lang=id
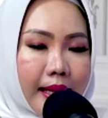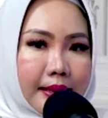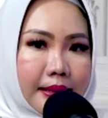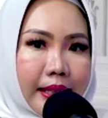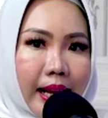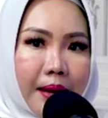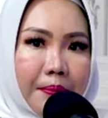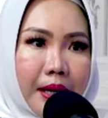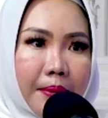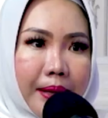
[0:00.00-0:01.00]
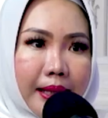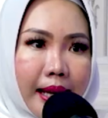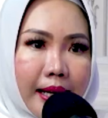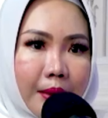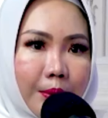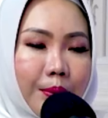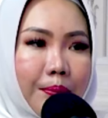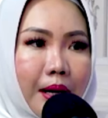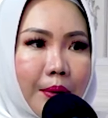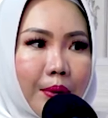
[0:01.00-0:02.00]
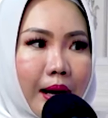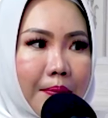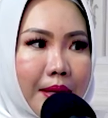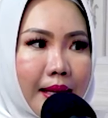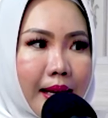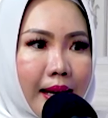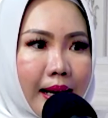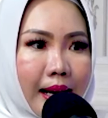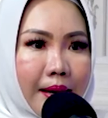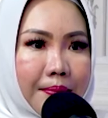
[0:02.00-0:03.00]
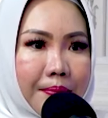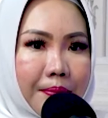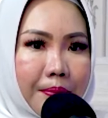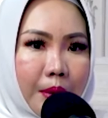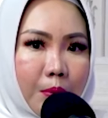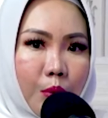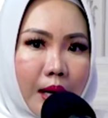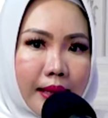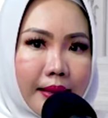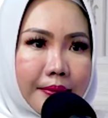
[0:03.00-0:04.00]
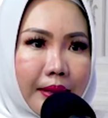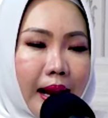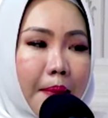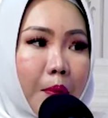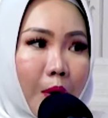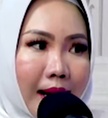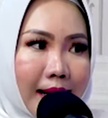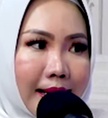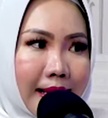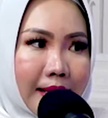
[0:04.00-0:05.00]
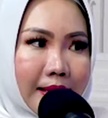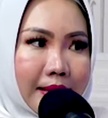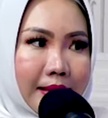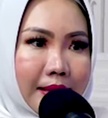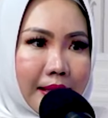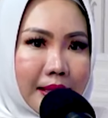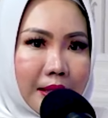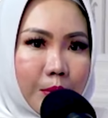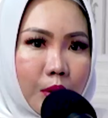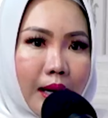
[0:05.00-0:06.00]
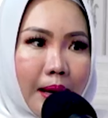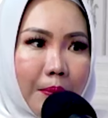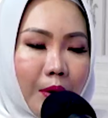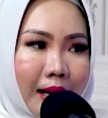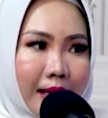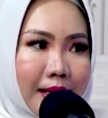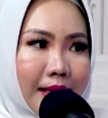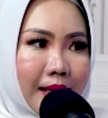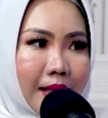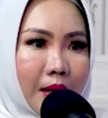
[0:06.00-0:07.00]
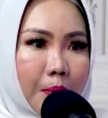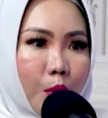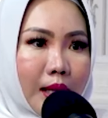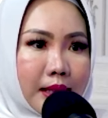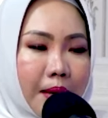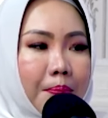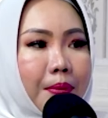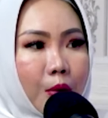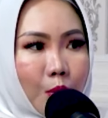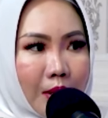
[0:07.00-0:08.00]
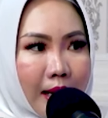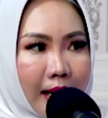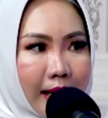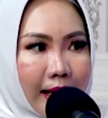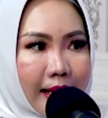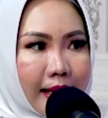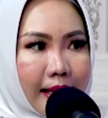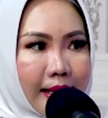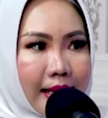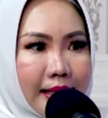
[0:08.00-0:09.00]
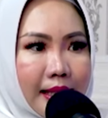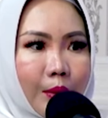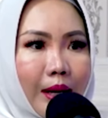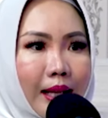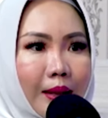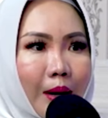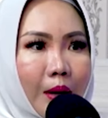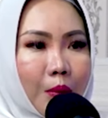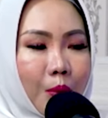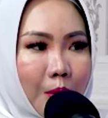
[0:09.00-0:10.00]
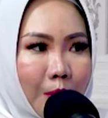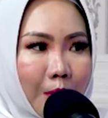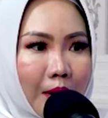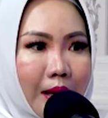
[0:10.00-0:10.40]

Setelah mendapatkan itu baru kami akan membuat laporan yang disebut laporan kepuasan pengguna. Dari situlah tolak ukur